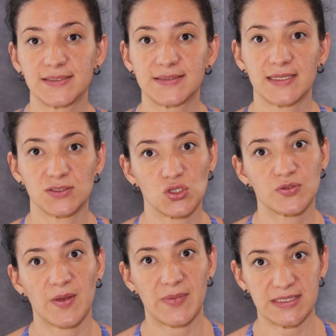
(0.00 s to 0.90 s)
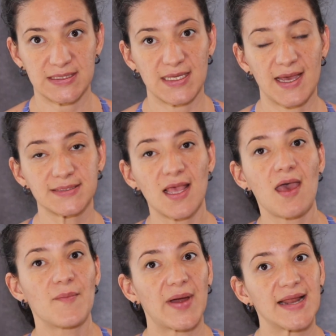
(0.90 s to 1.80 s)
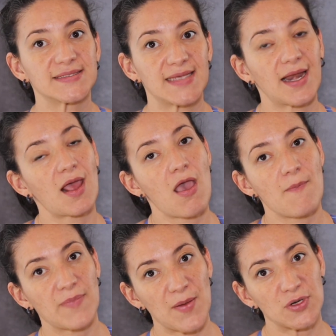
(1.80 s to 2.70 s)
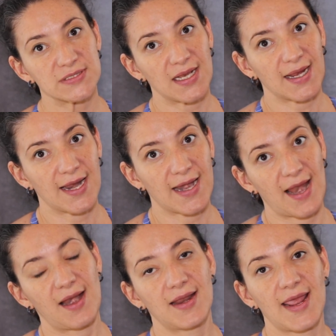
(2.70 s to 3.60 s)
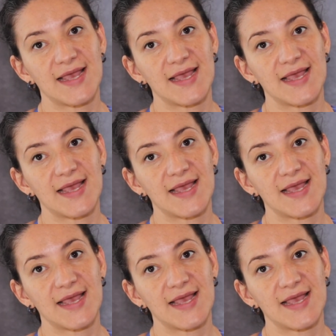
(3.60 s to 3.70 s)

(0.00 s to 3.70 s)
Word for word: estas dos membresías para ser miembros del canal